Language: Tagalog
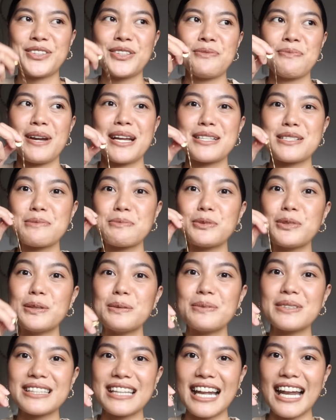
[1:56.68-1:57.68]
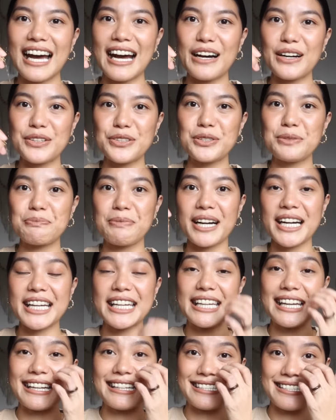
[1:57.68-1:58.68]
nandoon pa rin. So, pumupunta lang ako doon para
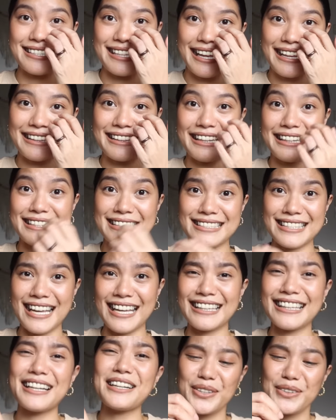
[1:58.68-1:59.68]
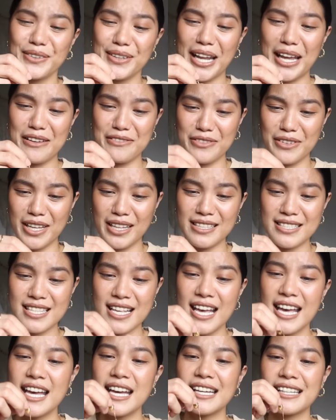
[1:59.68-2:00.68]
i-extend, extend. Ganong levels.
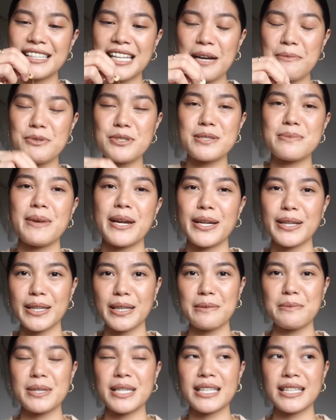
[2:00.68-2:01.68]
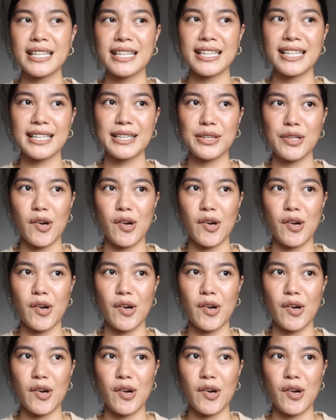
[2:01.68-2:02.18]
Tapos, meron kaming naging